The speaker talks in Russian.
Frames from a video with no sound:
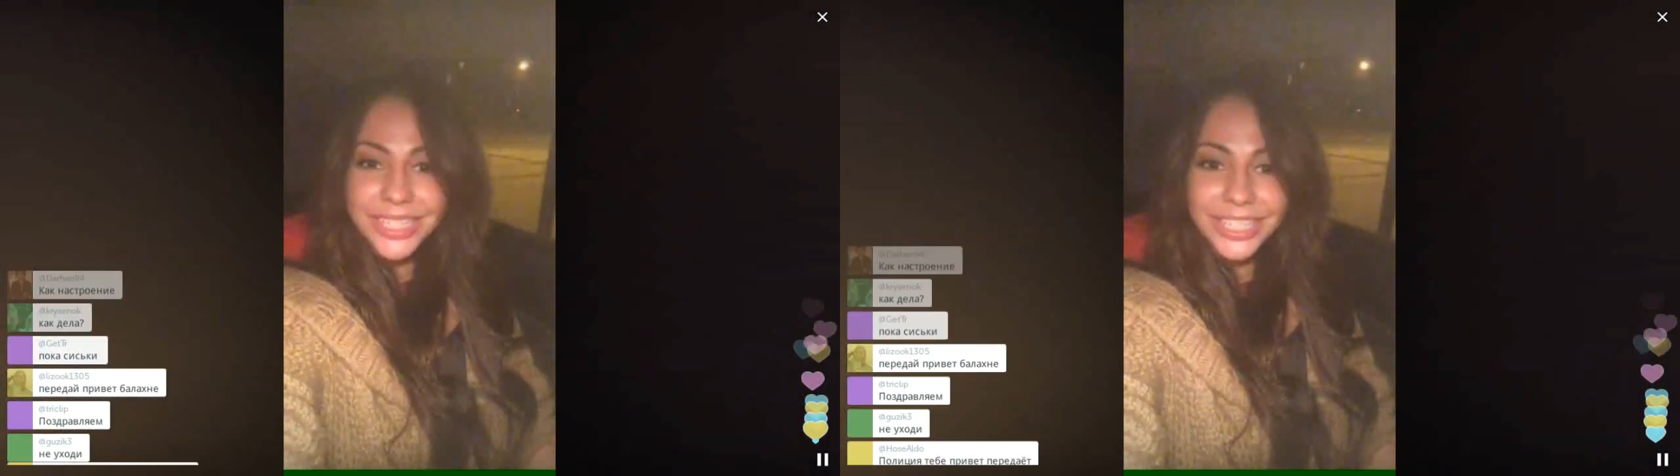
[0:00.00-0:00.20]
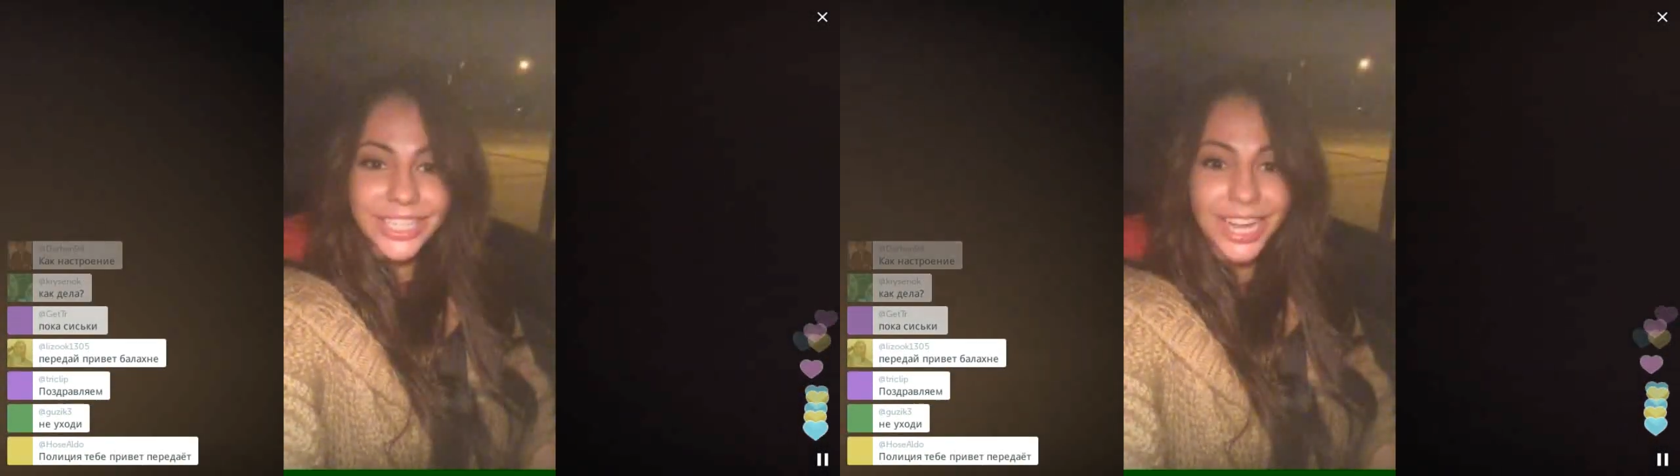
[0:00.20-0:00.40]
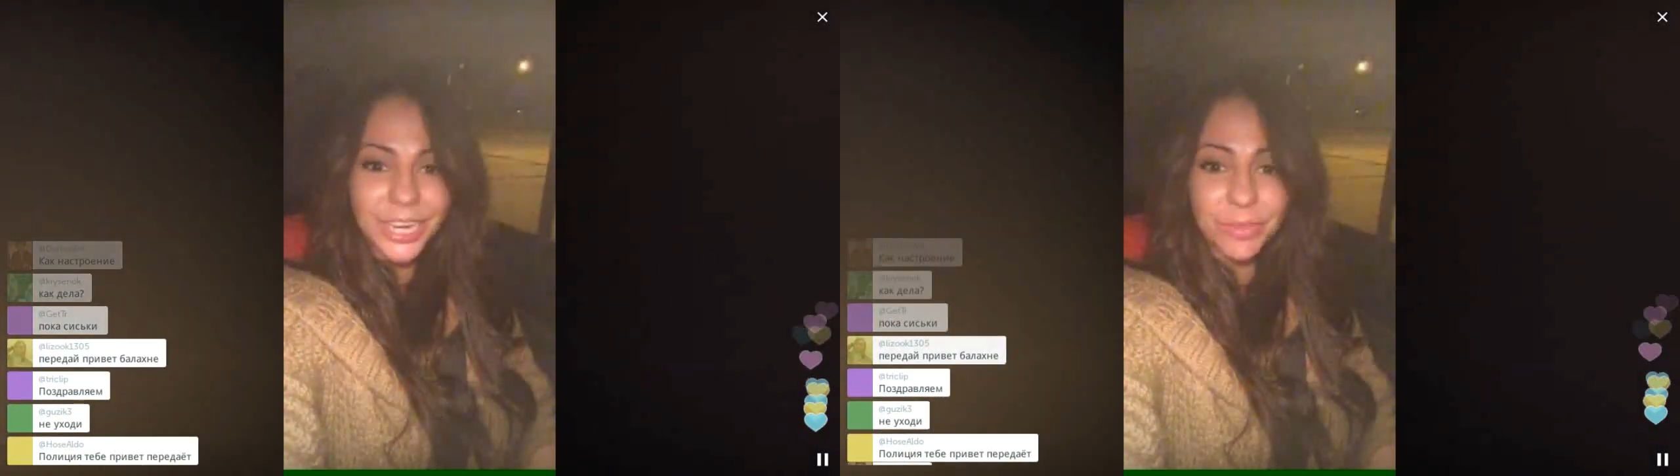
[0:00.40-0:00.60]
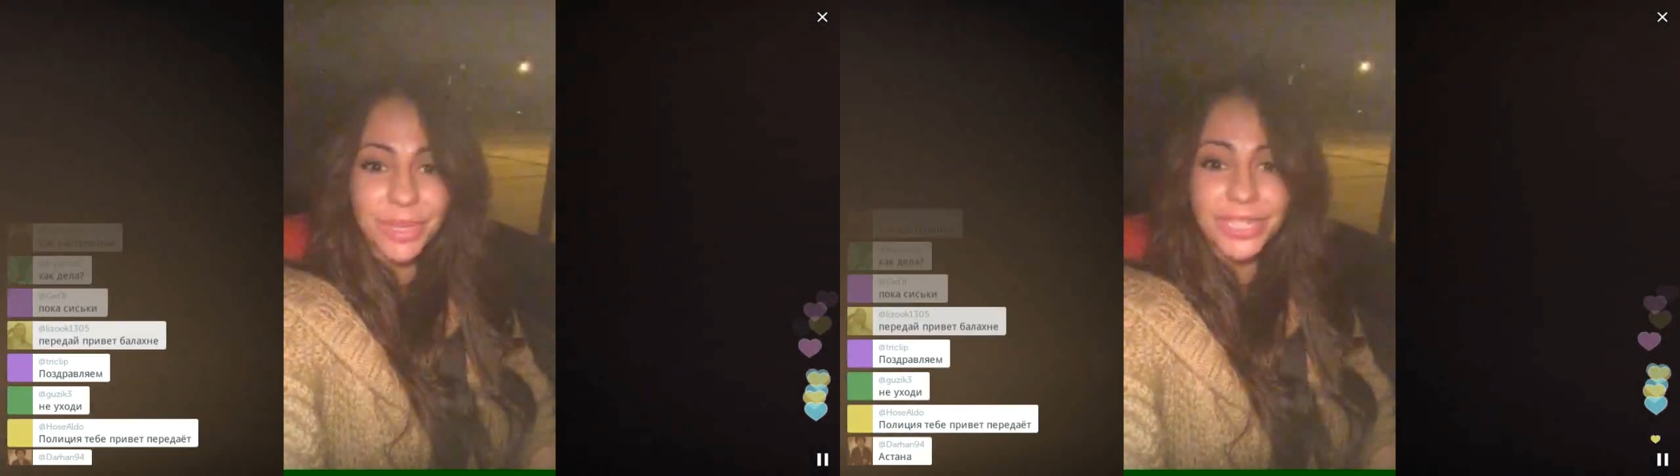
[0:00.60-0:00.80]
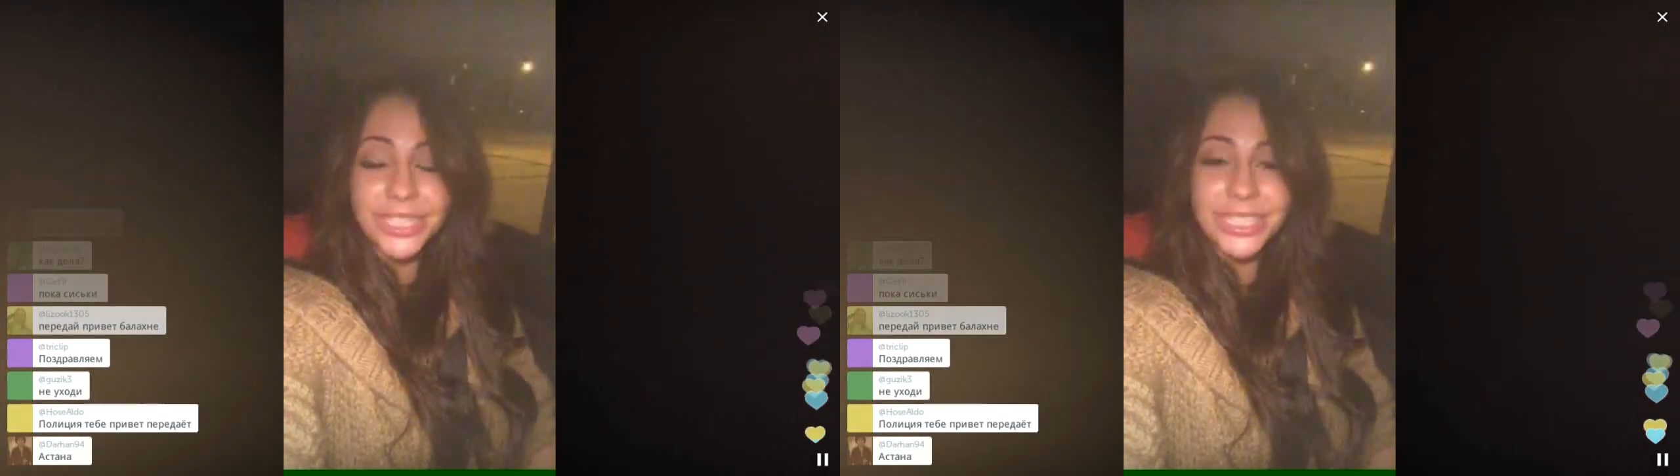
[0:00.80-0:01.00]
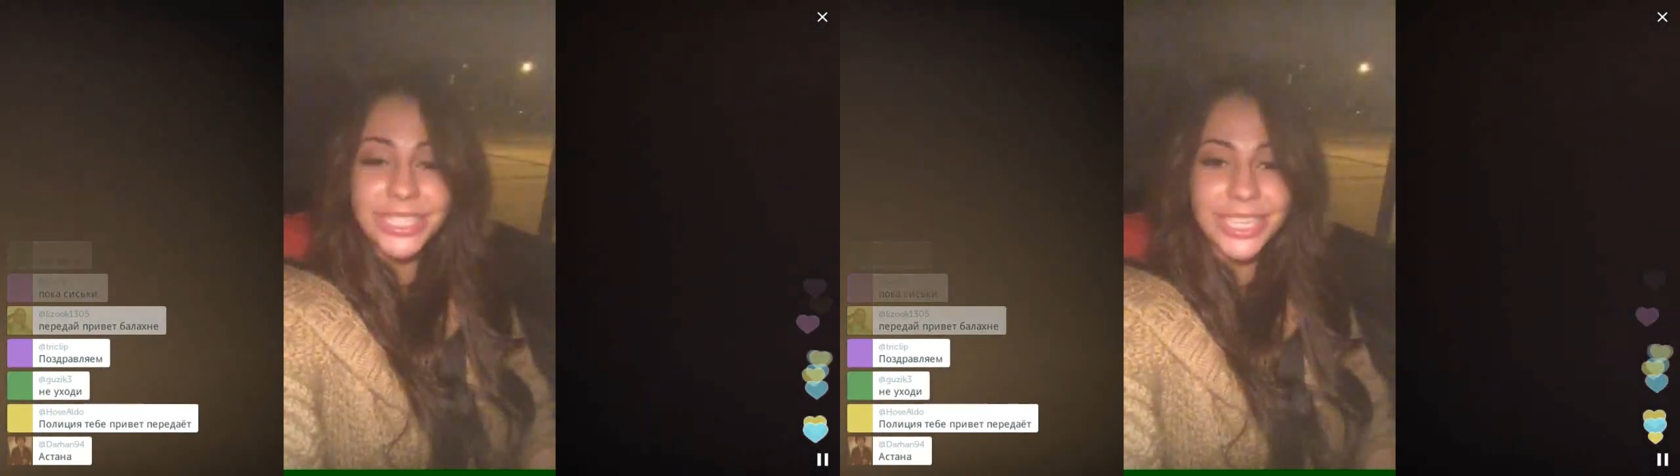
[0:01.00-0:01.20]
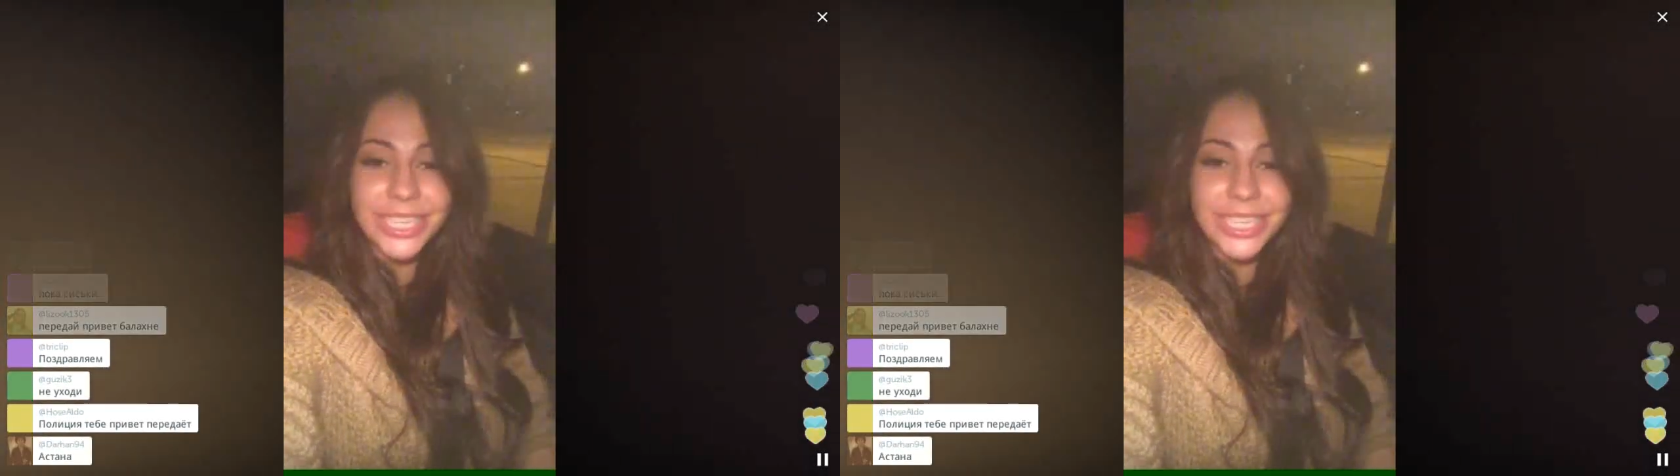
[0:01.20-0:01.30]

Шикарно, покажи сиськи,